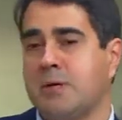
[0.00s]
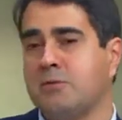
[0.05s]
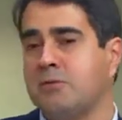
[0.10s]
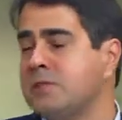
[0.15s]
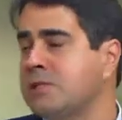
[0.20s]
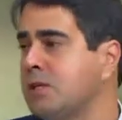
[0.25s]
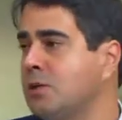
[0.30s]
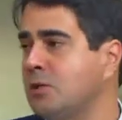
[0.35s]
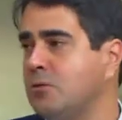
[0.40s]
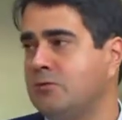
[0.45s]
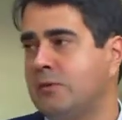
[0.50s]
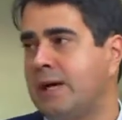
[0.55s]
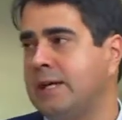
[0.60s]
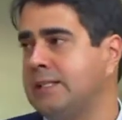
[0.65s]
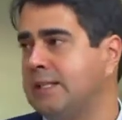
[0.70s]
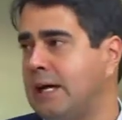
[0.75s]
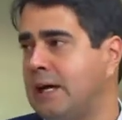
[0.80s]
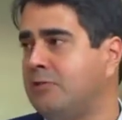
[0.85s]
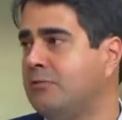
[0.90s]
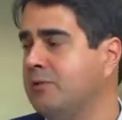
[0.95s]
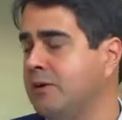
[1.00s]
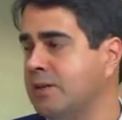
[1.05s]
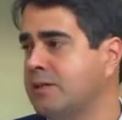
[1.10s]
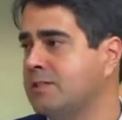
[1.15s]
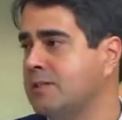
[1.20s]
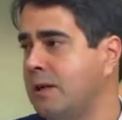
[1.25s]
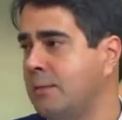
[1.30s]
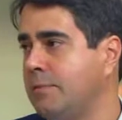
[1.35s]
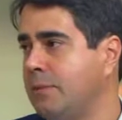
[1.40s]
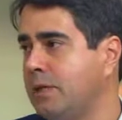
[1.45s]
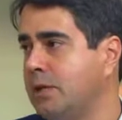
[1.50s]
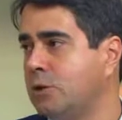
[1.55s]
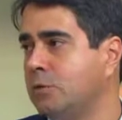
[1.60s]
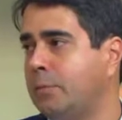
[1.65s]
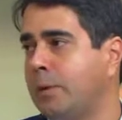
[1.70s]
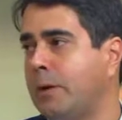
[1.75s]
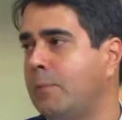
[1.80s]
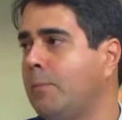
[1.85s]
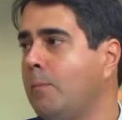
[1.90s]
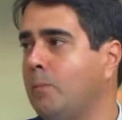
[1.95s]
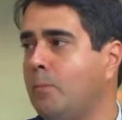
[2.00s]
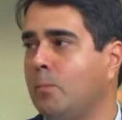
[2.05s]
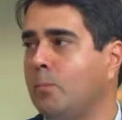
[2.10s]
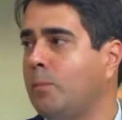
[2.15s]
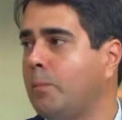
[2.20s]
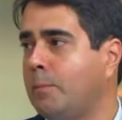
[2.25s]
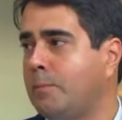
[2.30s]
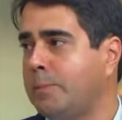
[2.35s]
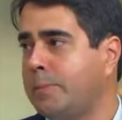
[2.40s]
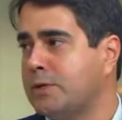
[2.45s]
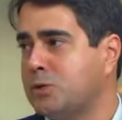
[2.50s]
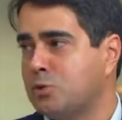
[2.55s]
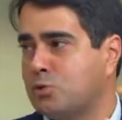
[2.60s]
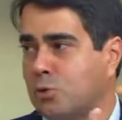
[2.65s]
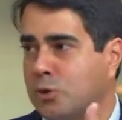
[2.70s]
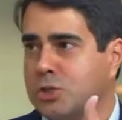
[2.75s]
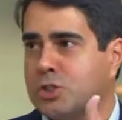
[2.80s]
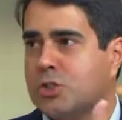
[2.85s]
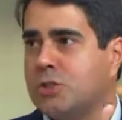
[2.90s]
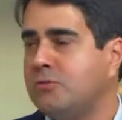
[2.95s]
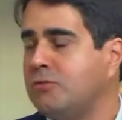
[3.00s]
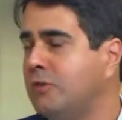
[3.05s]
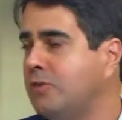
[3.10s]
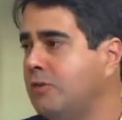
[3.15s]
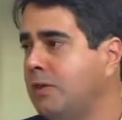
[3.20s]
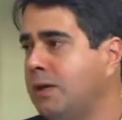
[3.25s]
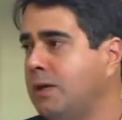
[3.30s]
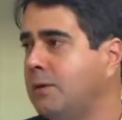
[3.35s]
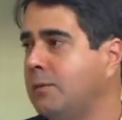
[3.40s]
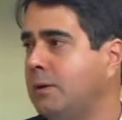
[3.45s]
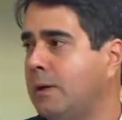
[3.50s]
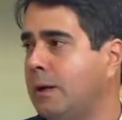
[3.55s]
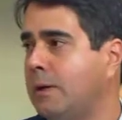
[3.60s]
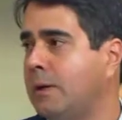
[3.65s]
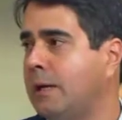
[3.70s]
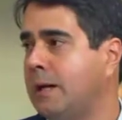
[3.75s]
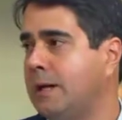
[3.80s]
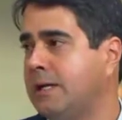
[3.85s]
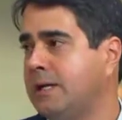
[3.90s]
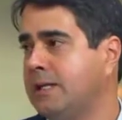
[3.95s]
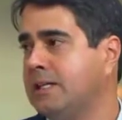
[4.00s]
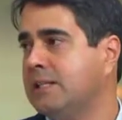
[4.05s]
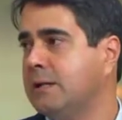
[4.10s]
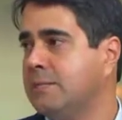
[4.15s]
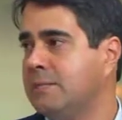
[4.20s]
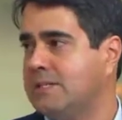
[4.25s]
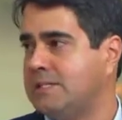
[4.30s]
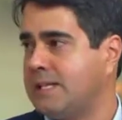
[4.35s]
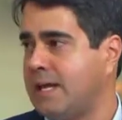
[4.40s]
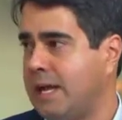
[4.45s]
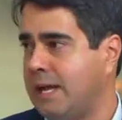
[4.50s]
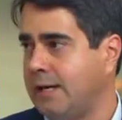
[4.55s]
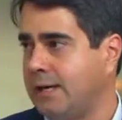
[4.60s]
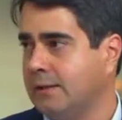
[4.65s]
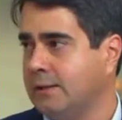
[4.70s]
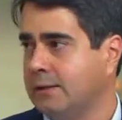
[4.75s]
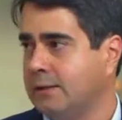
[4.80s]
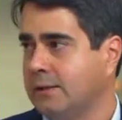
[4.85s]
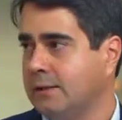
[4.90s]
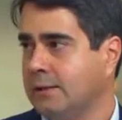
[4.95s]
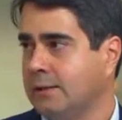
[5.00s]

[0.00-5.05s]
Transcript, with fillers: Mas você não vai dar financiamento para pessoas que vivem na linha da miséria.